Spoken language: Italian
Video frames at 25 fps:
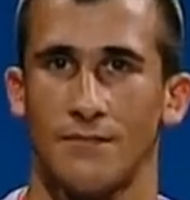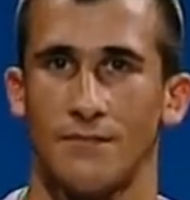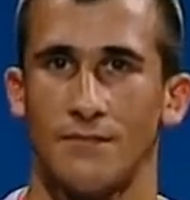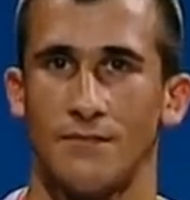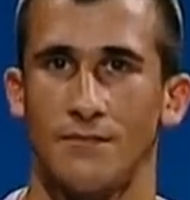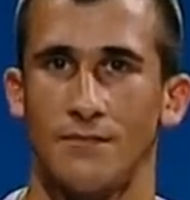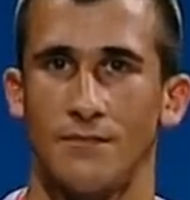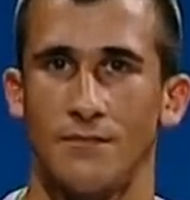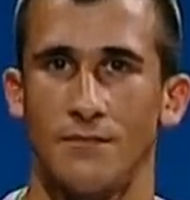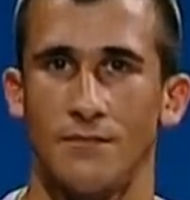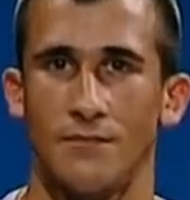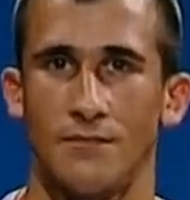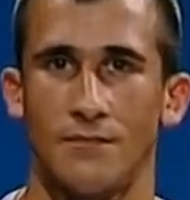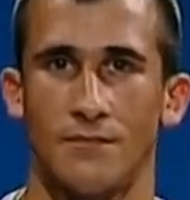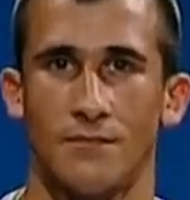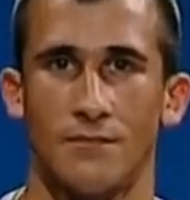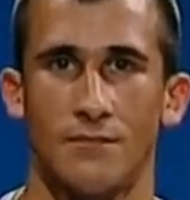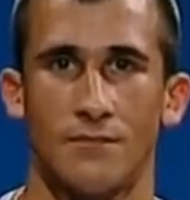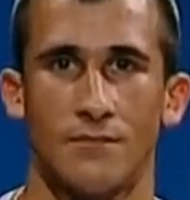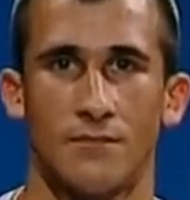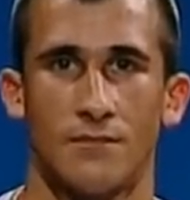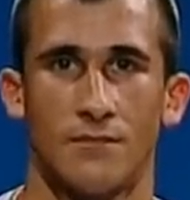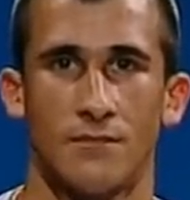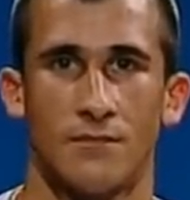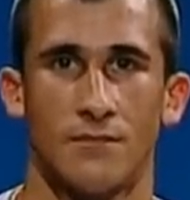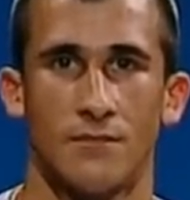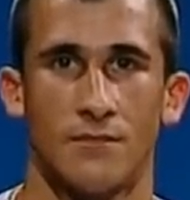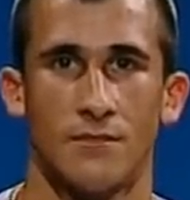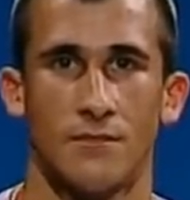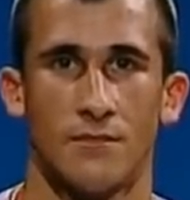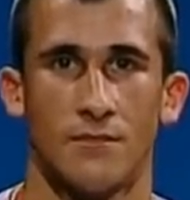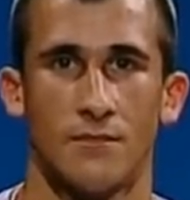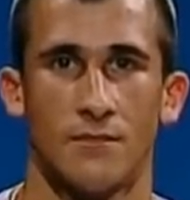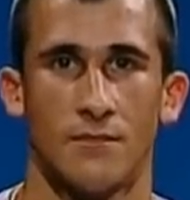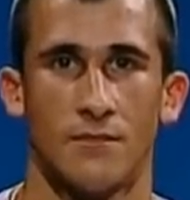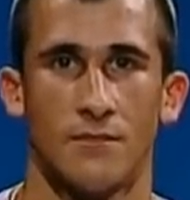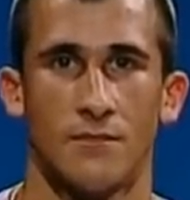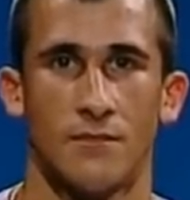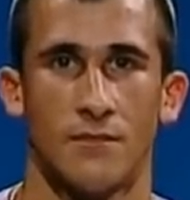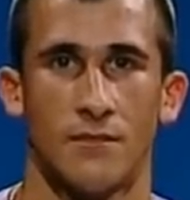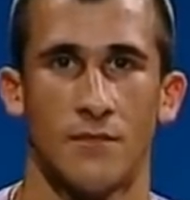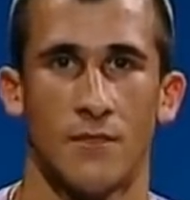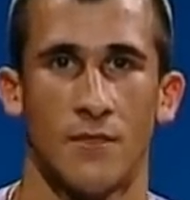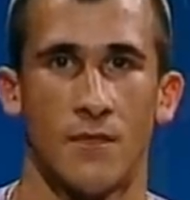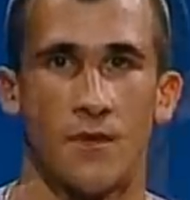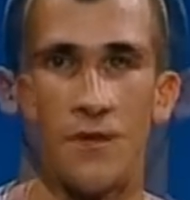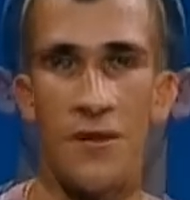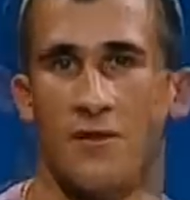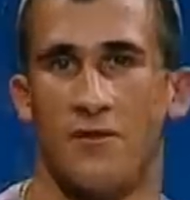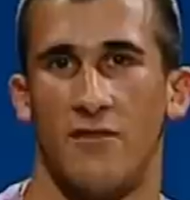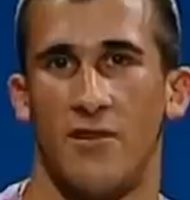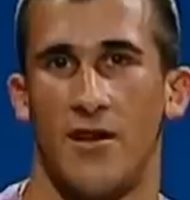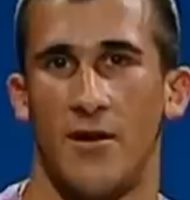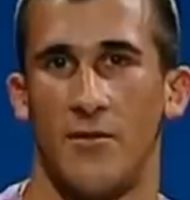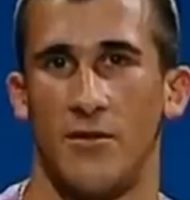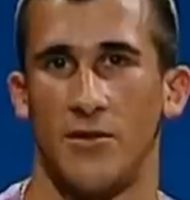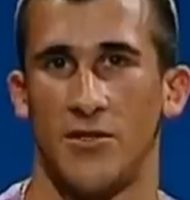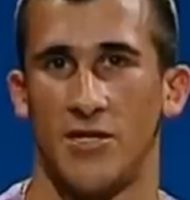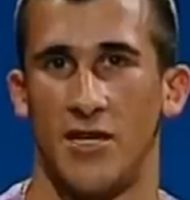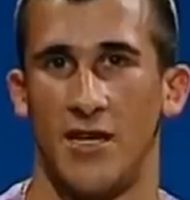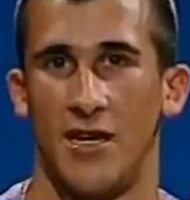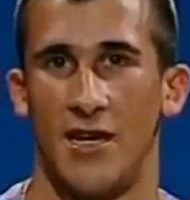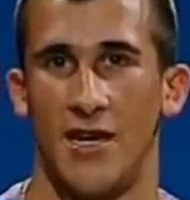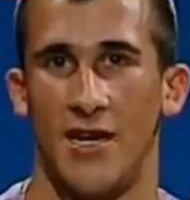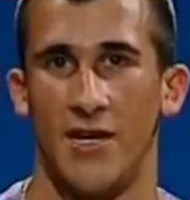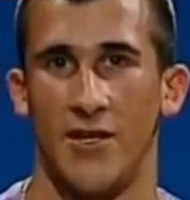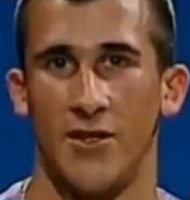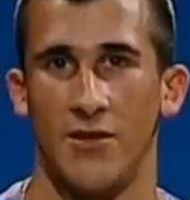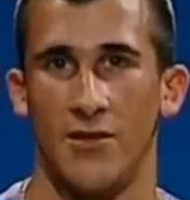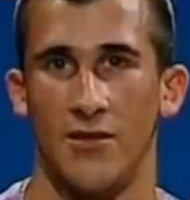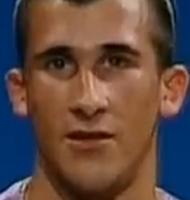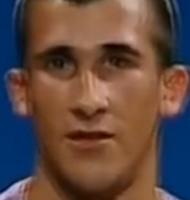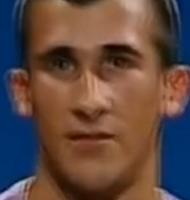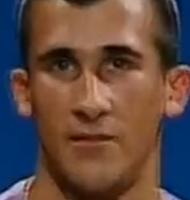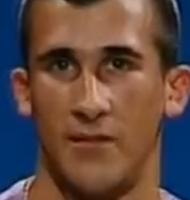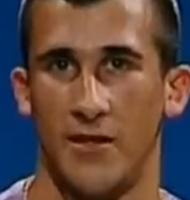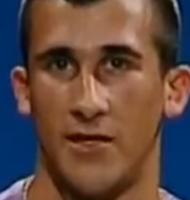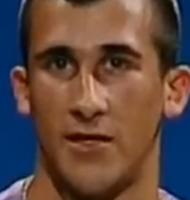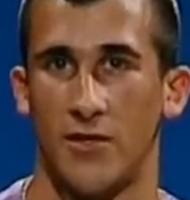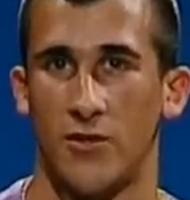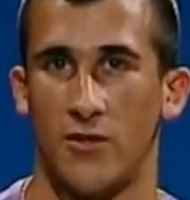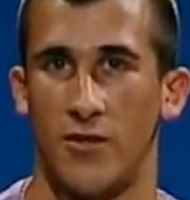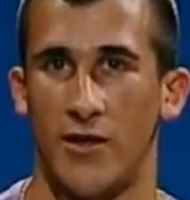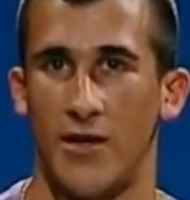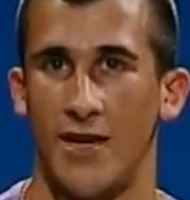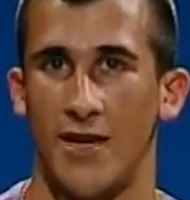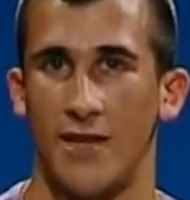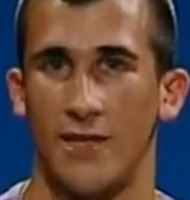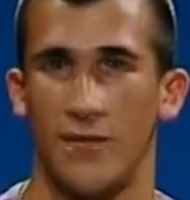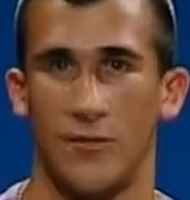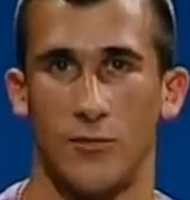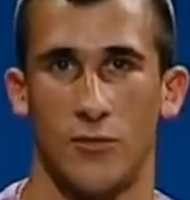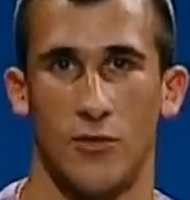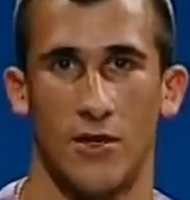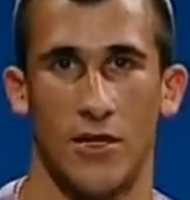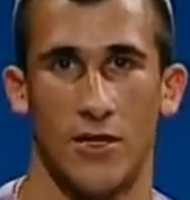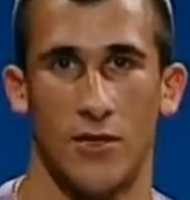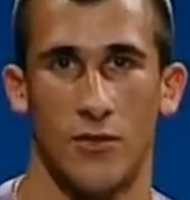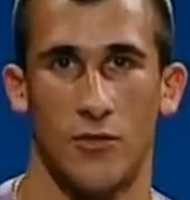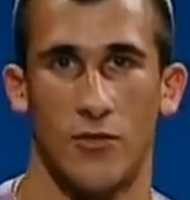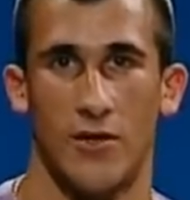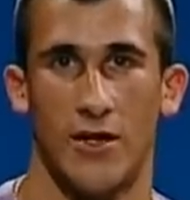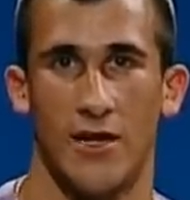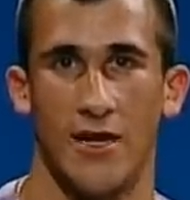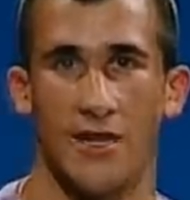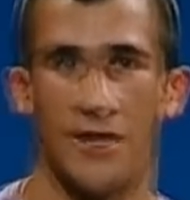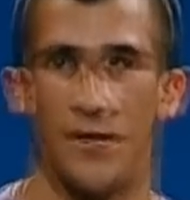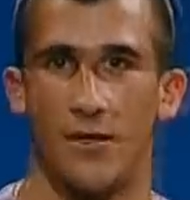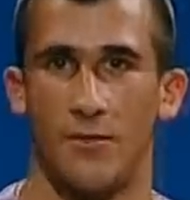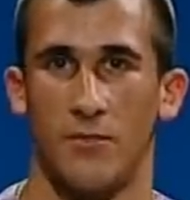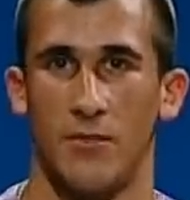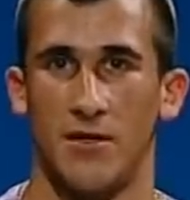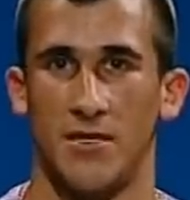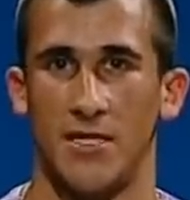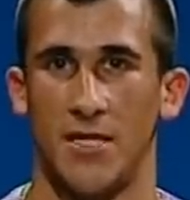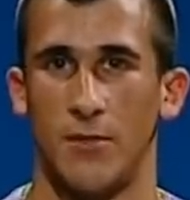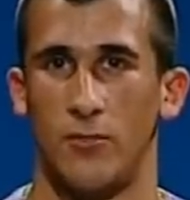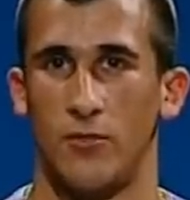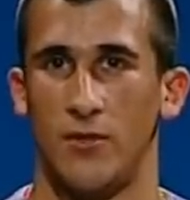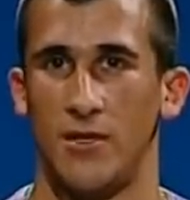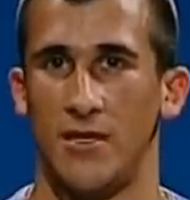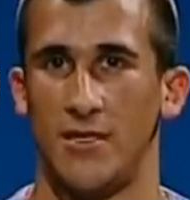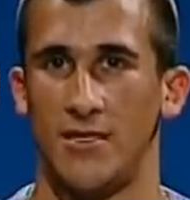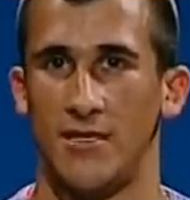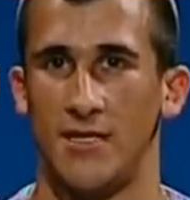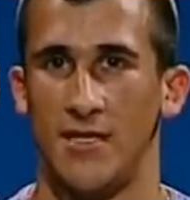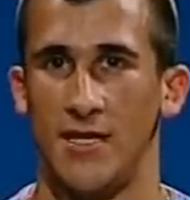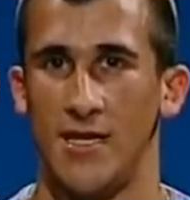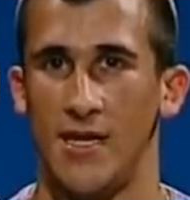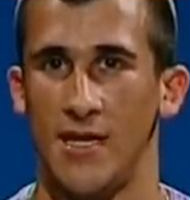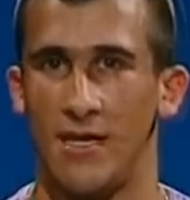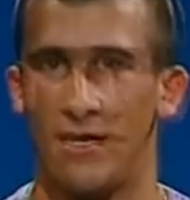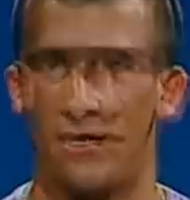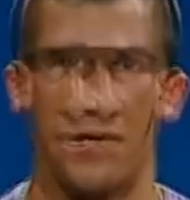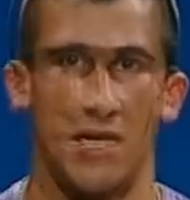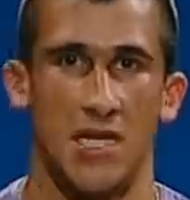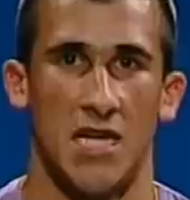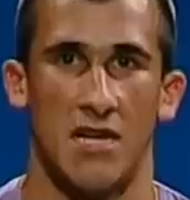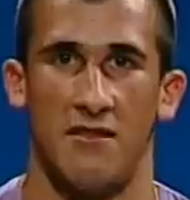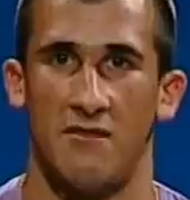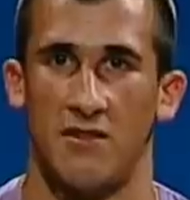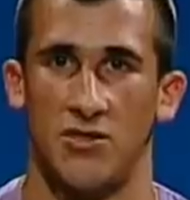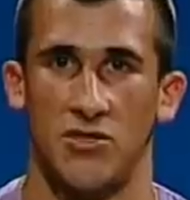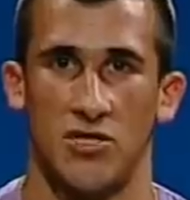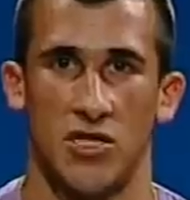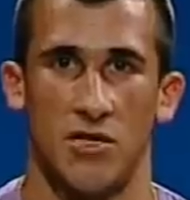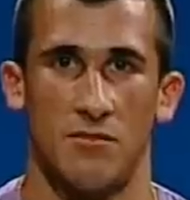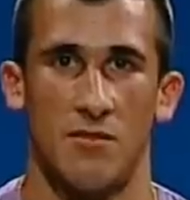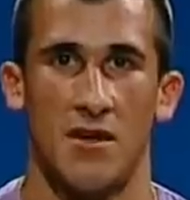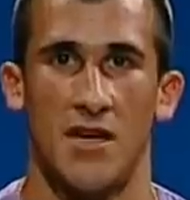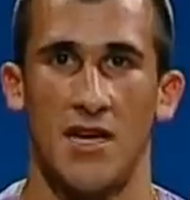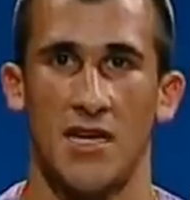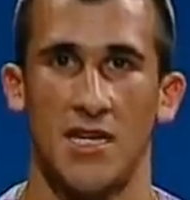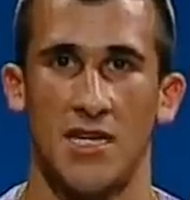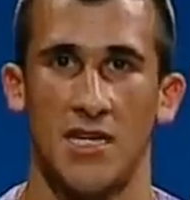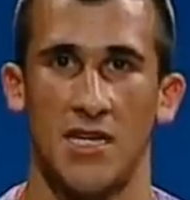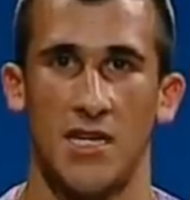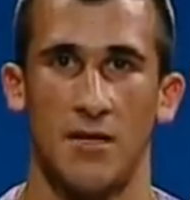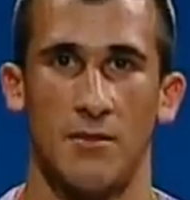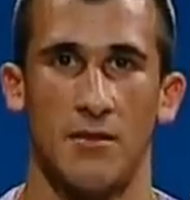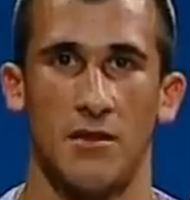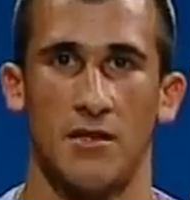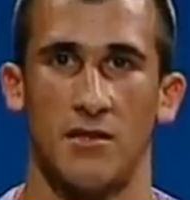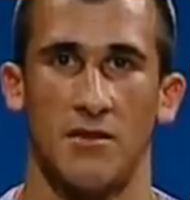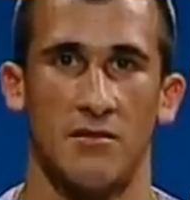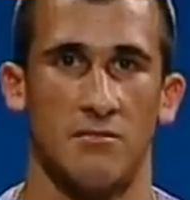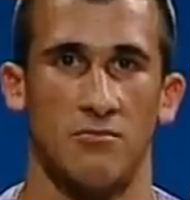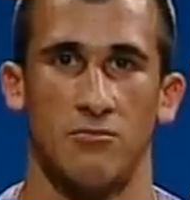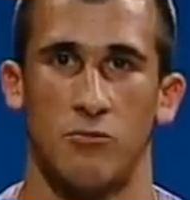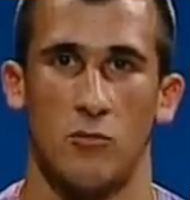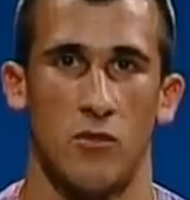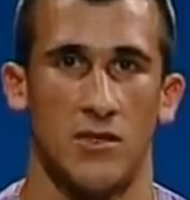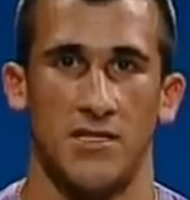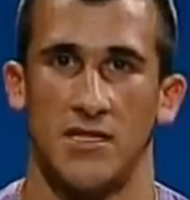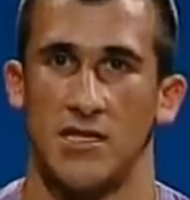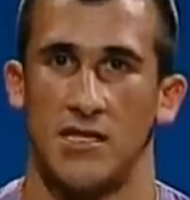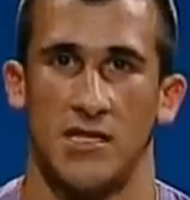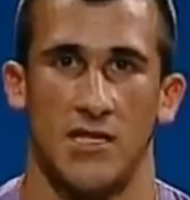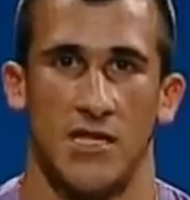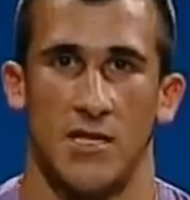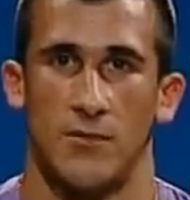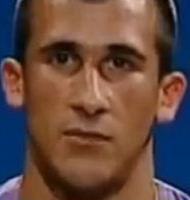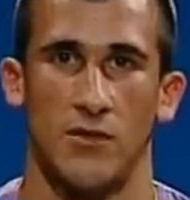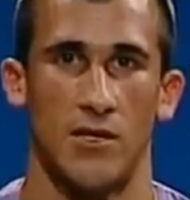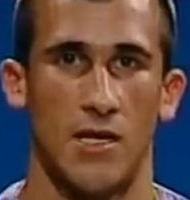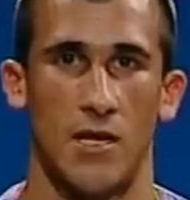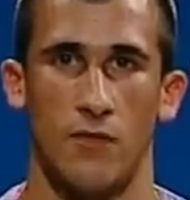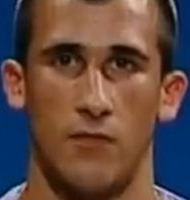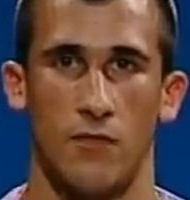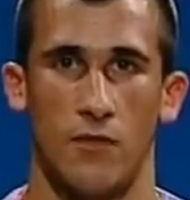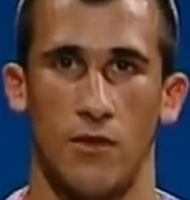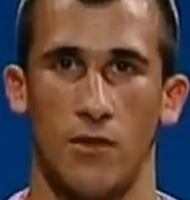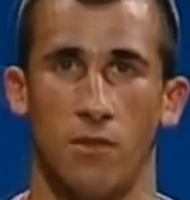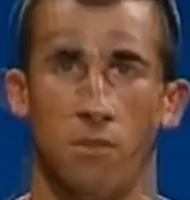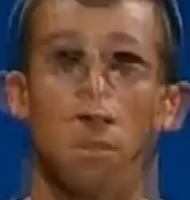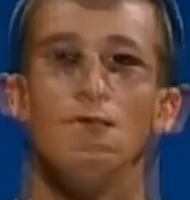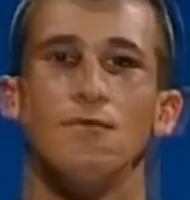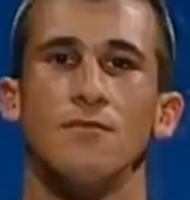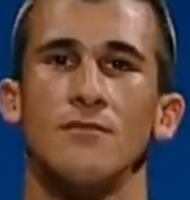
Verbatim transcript: sono le tue capacità professionali? Farmacellaio, pittore, muratore, imbesi pulizie, lavaggio le macchine, qualsiasi tipo di lavoro.